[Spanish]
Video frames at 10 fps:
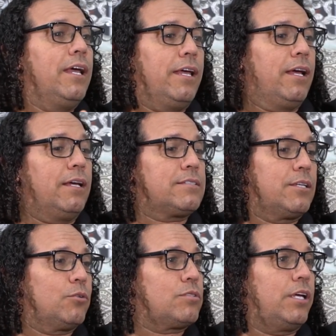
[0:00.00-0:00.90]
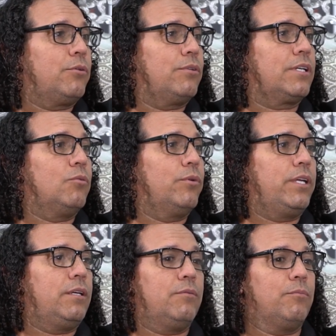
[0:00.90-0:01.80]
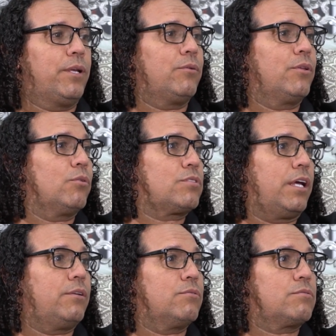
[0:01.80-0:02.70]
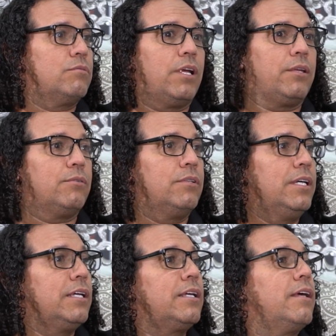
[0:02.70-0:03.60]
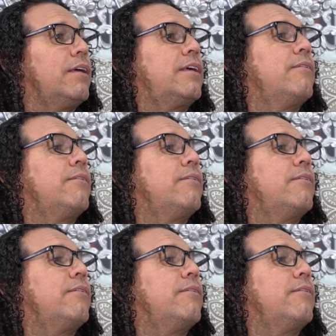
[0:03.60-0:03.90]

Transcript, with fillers: eh, hace dos años descubrí, o menos de dos años, un año, que es